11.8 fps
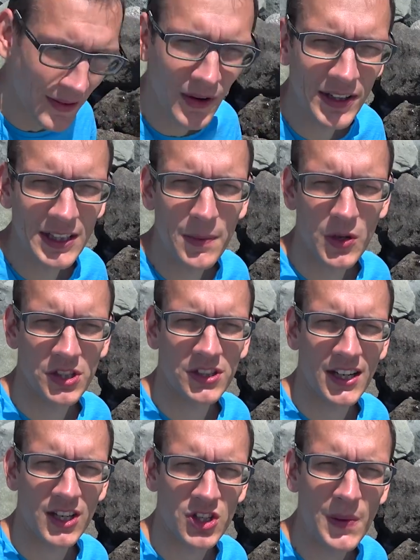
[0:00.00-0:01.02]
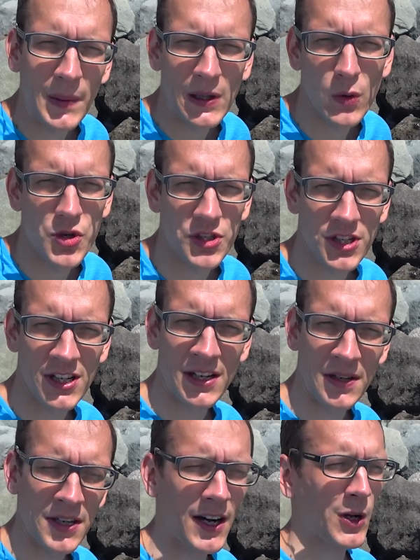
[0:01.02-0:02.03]
Ну, это просто трэш. Не получится
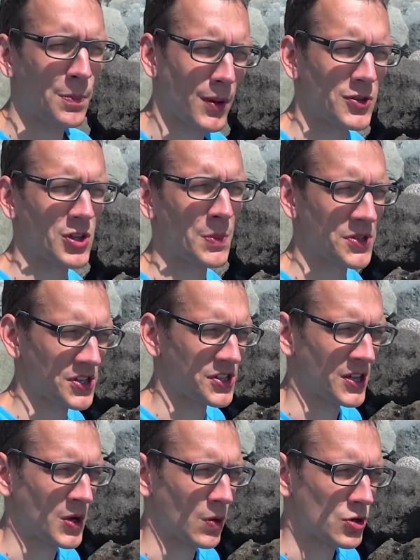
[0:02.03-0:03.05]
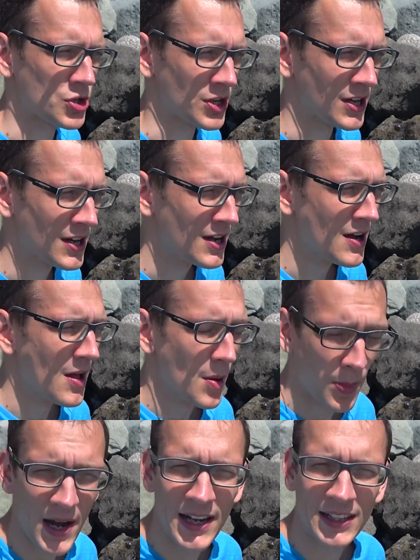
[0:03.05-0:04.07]
ехать просто безостановочно.
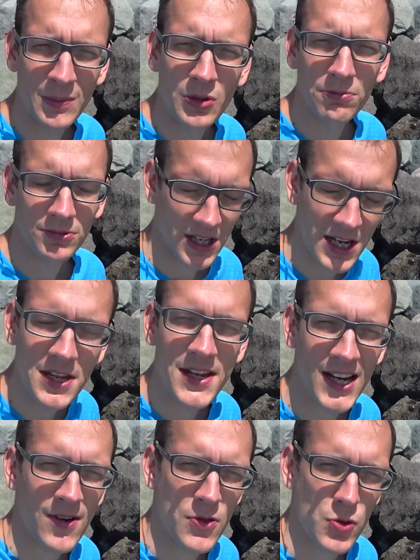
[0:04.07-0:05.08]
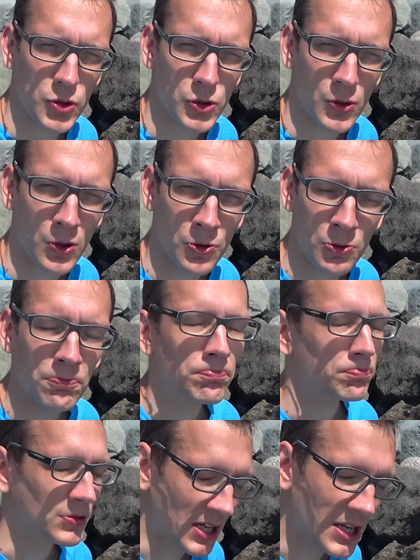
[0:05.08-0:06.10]
Поэтому три дня в одну сторону.
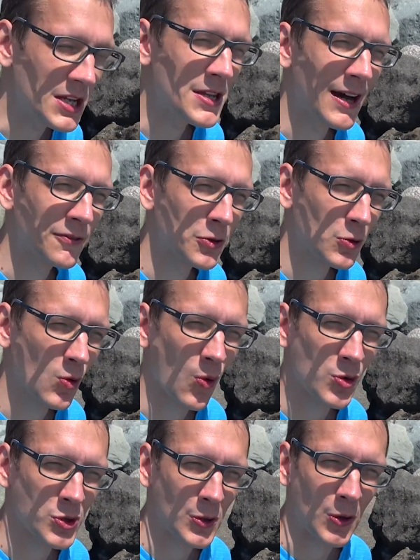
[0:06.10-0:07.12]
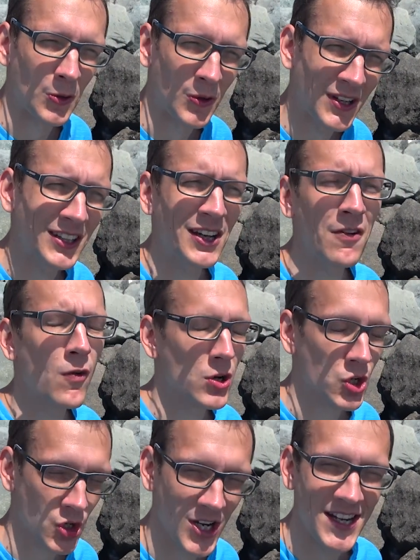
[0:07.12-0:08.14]
Три дня в другую сторону. Итого
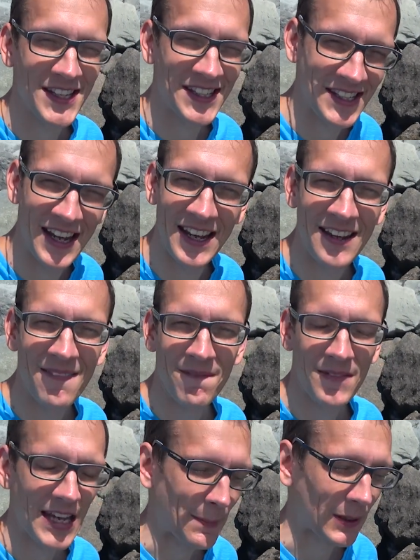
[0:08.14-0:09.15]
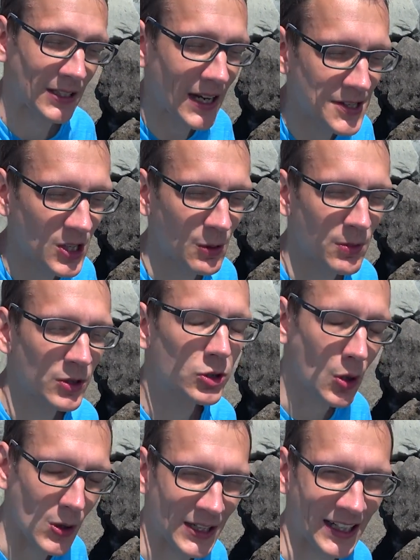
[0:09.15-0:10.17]
шесть дней я потратил бы
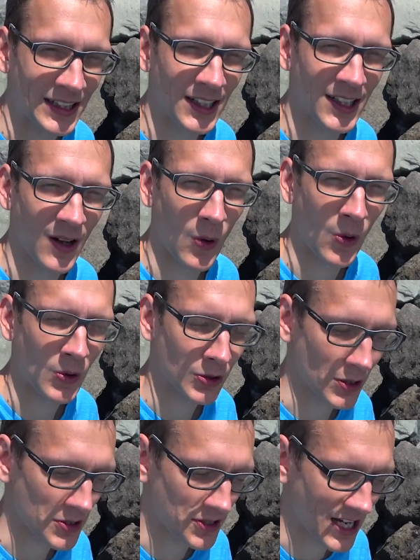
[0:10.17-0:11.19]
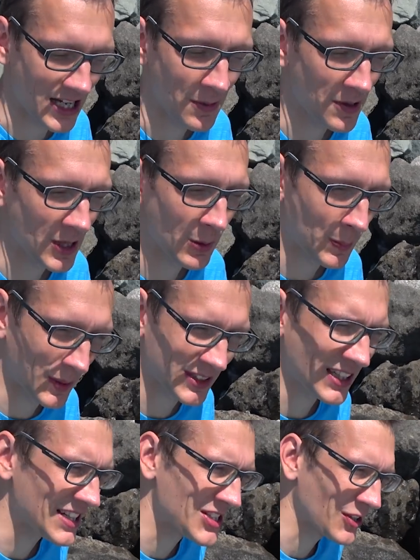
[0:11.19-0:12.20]
только на дорогу. То есть я именно бы
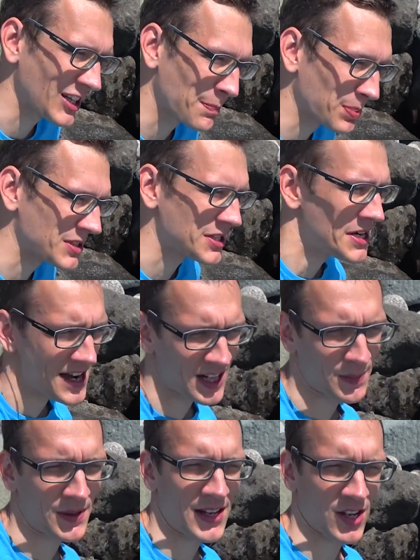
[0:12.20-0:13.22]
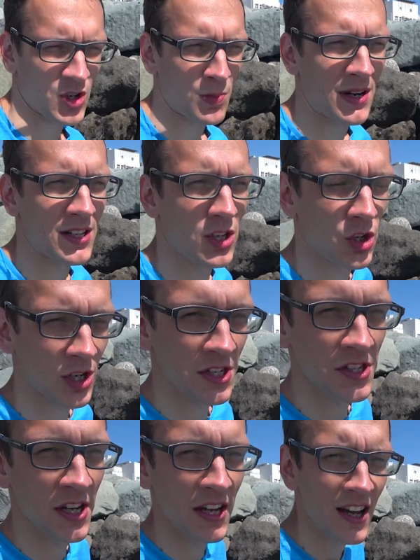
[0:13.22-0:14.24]
потратил, я потерял бы даже бы эти
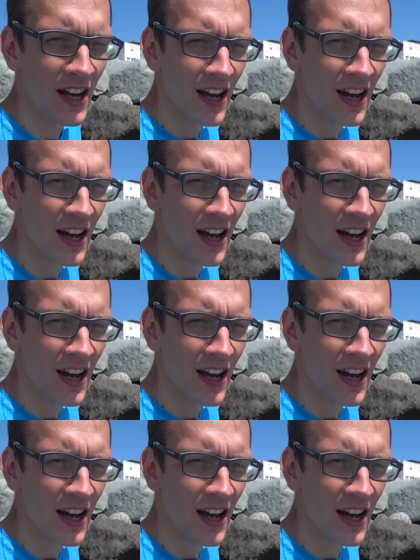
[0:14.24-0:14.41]
шесть дней.